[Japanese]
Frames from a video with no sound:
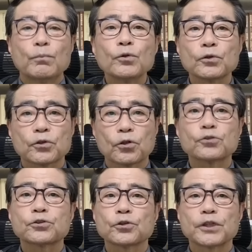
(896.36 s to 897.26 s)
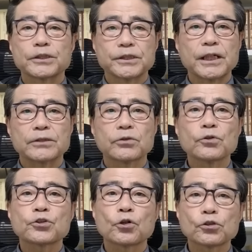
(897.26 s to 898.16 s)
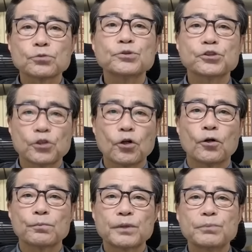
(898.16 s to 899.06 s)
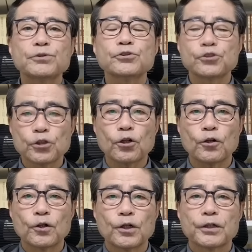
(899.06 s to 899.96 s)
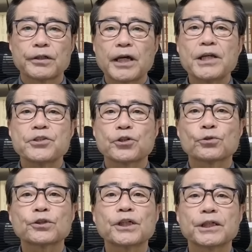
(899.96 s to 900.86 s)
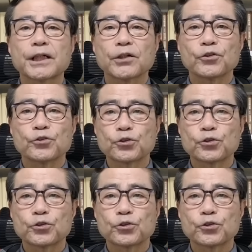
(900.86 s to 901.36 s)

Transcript: 元局長ですね、その職務上、身分上、県職員からの